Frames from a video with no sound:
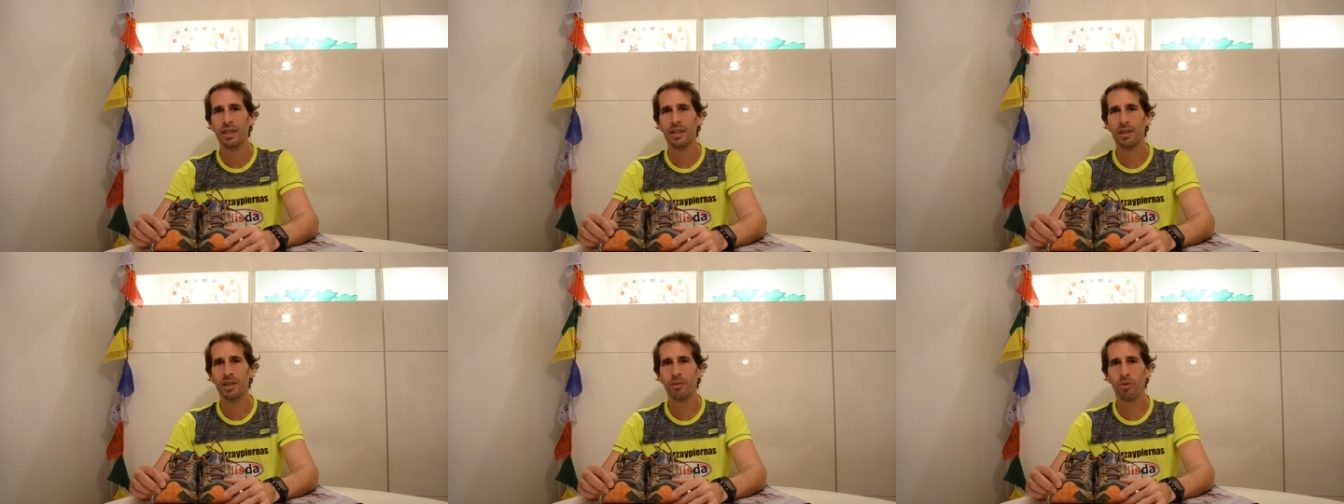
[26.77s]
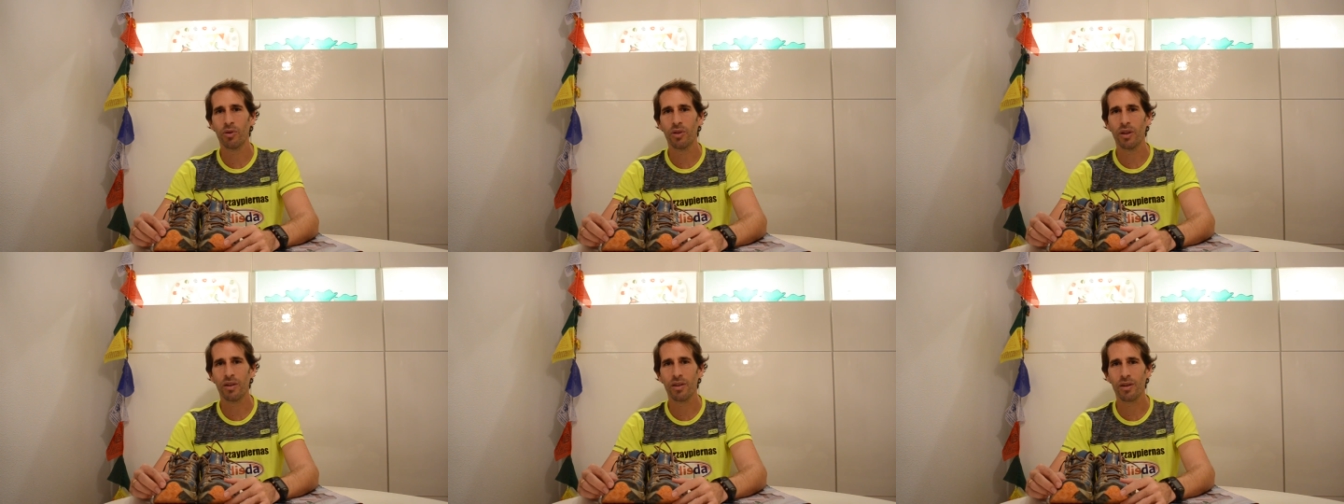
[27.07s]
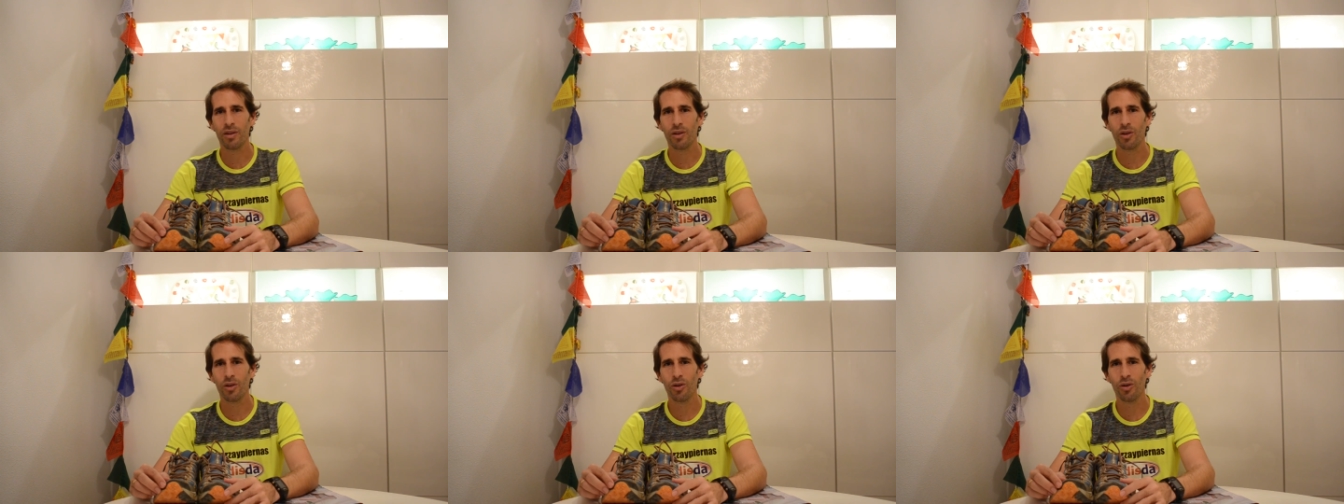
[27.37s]
y hemos
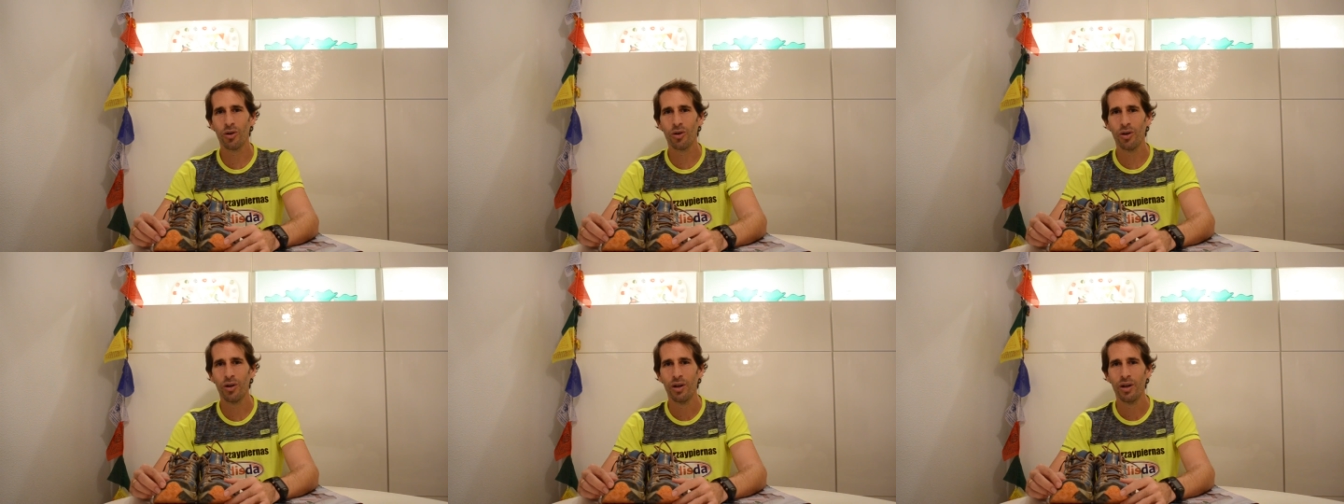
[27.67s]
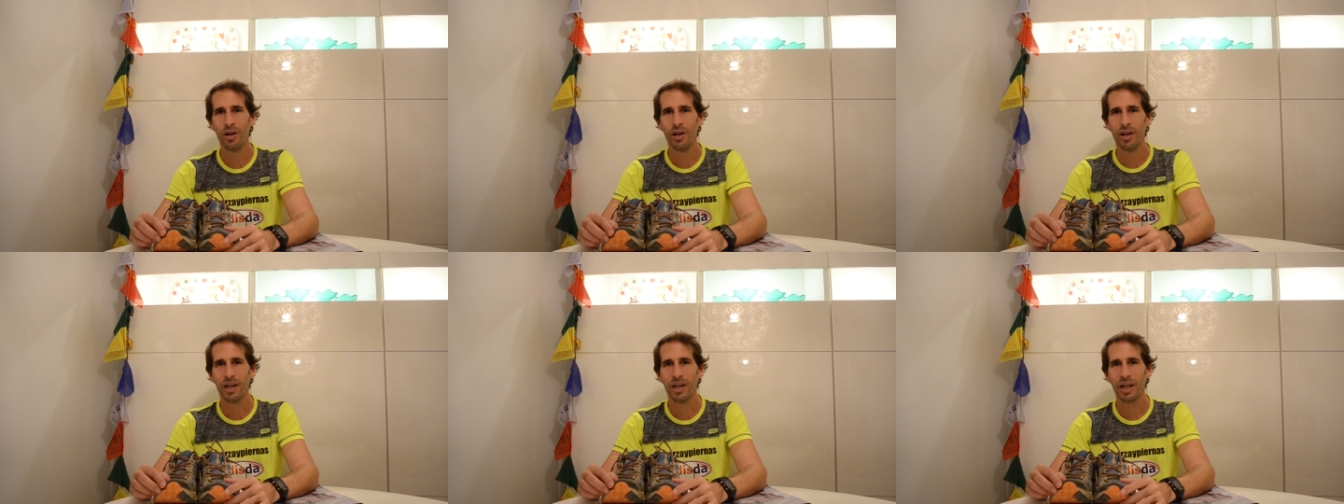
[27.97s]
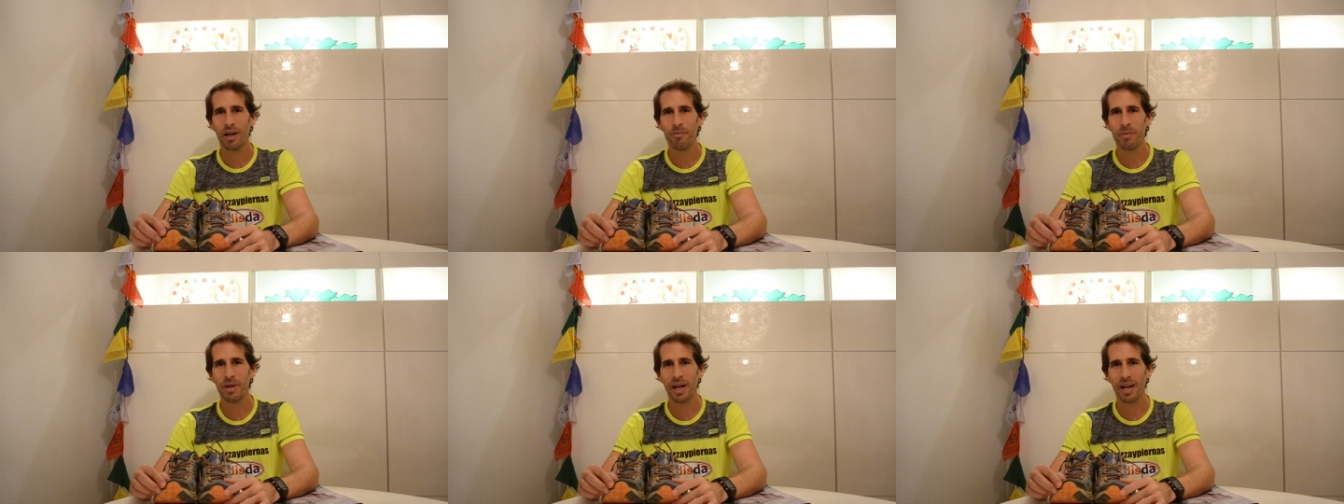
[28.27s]
decidido
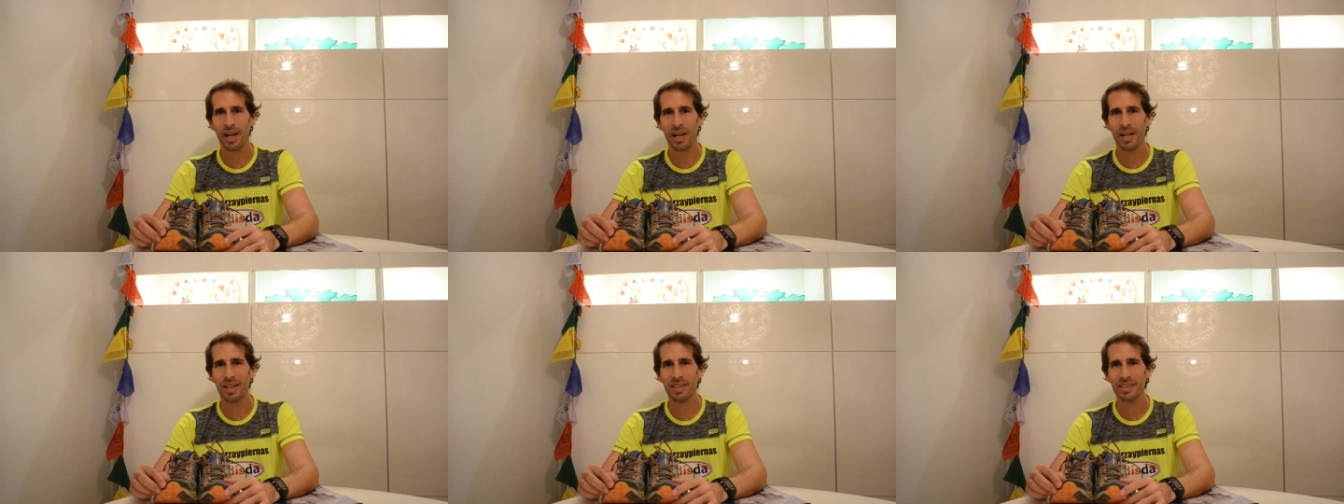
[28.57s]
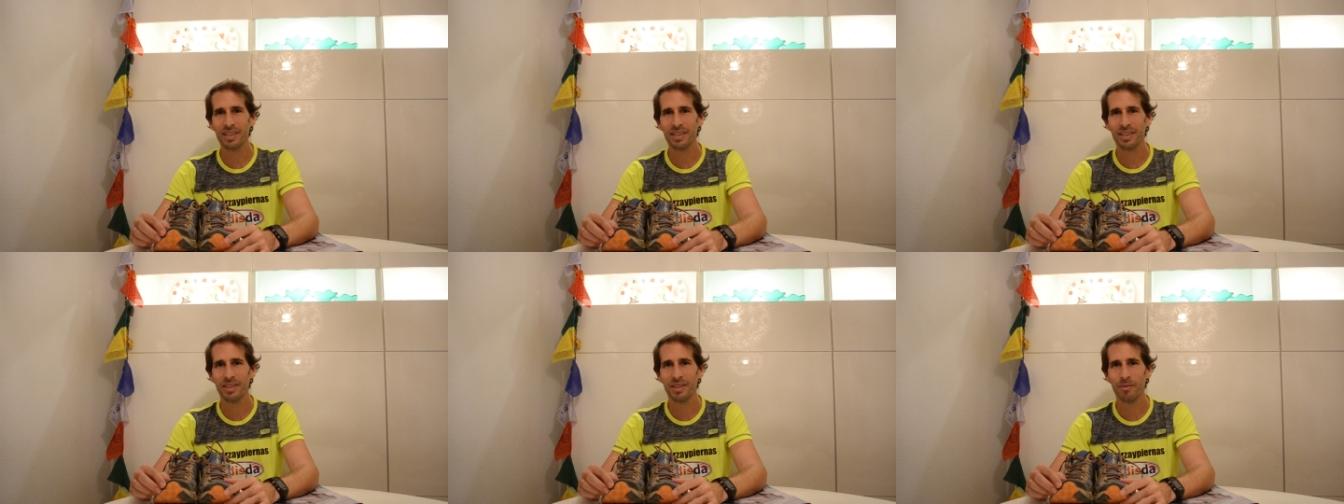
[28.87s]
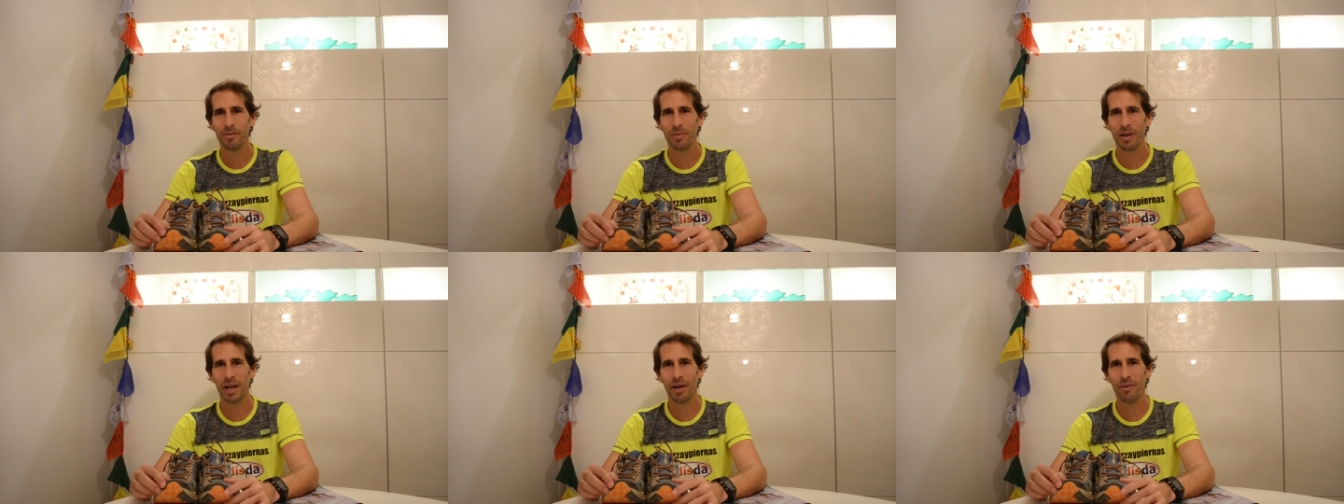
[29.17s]
cambiarlas
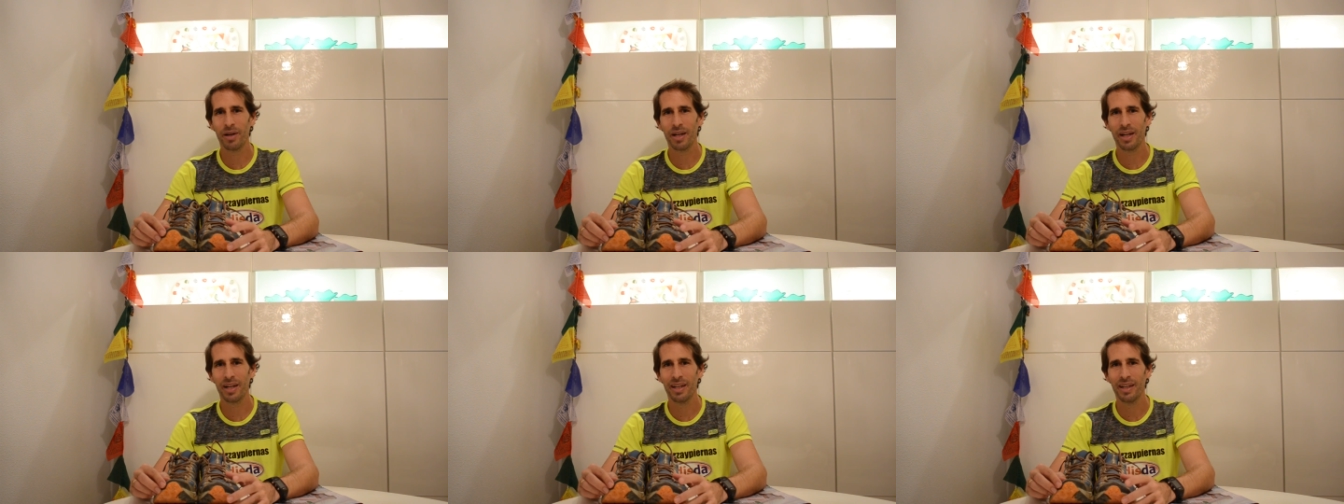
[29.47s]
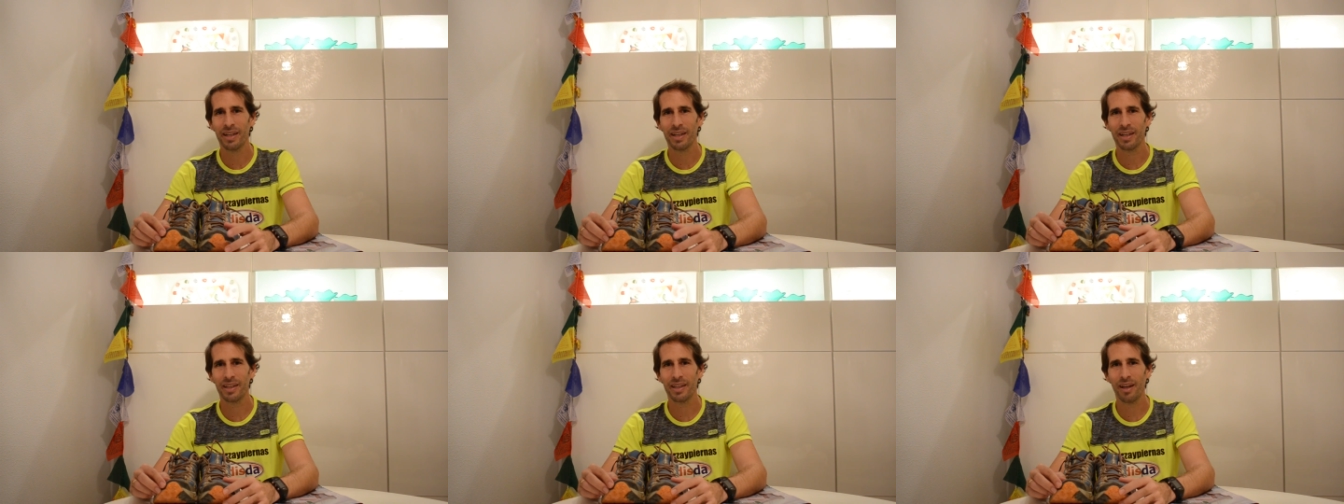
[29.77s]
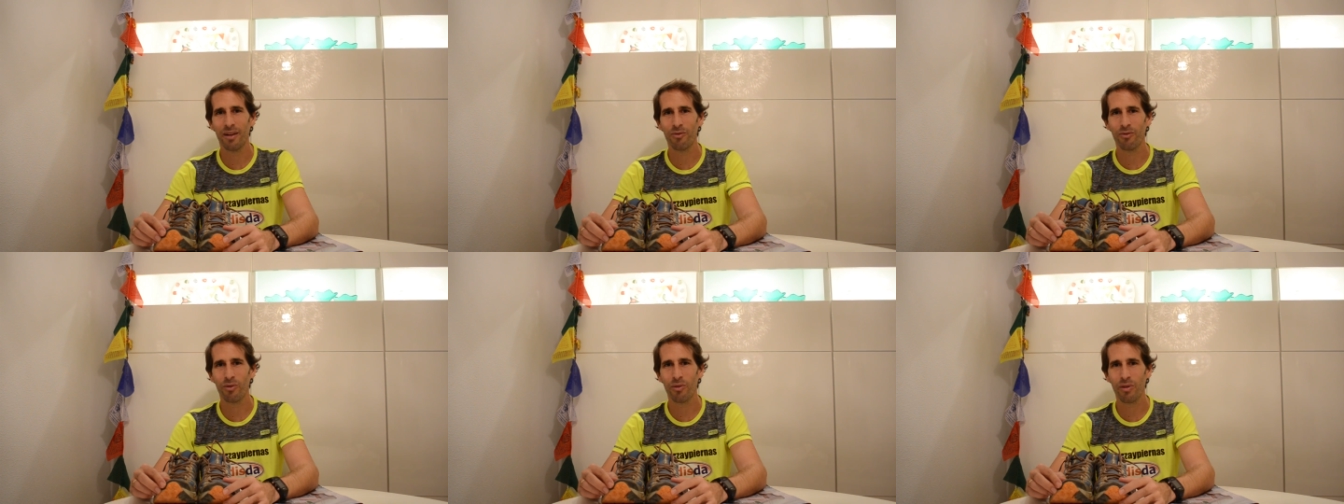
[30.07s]
para ver qué
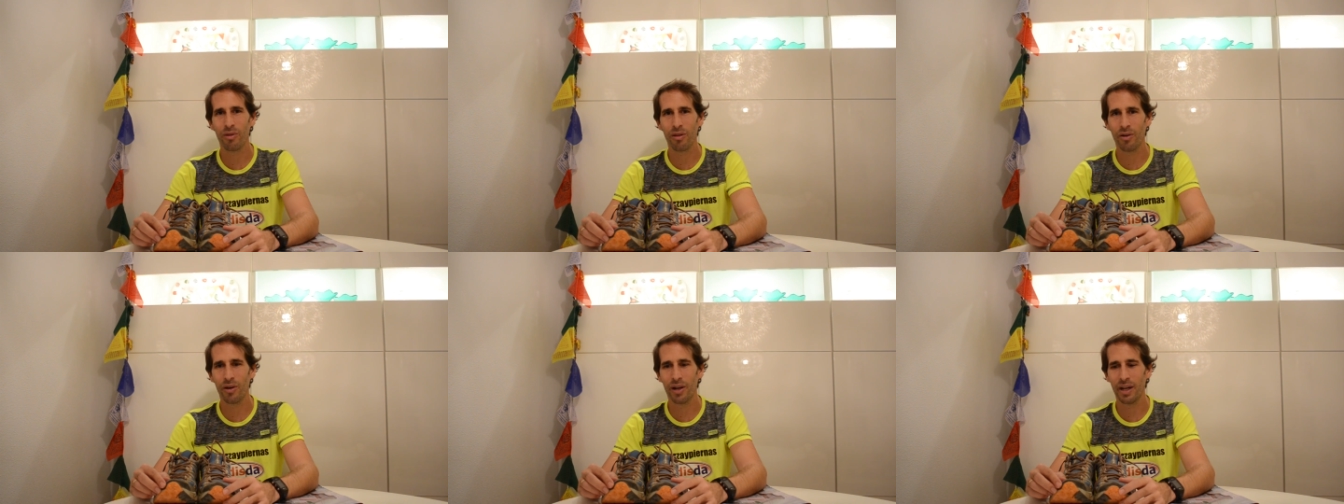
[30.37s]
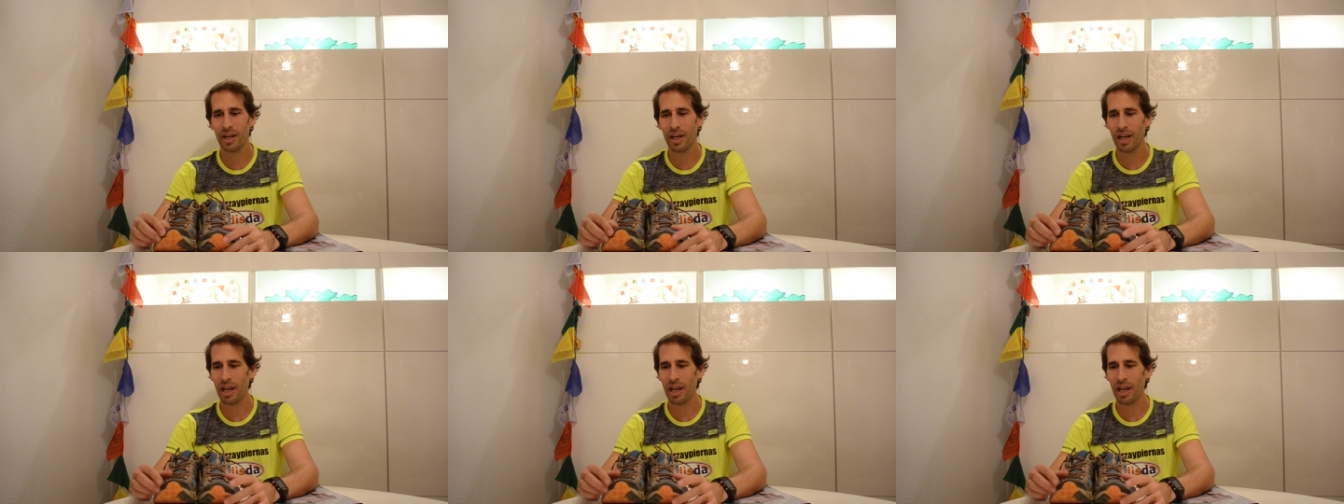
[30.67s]
tal funcionan.